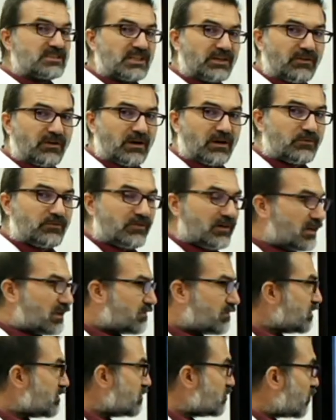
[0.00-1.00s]
Cevabı
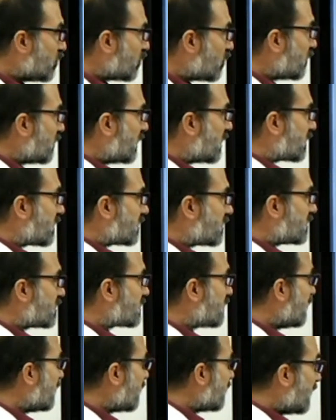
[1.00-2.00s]
var mı yok mu
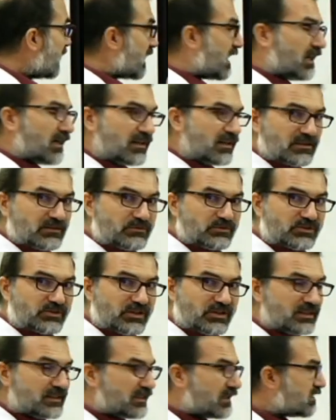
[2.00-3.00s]
arkadaşlar? Aradığımız
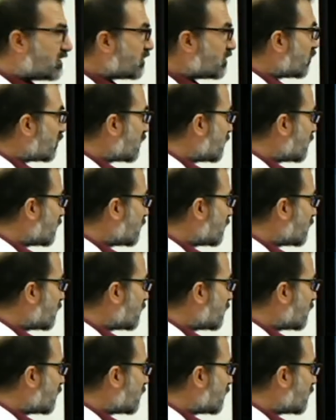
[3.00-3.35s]
şey nedir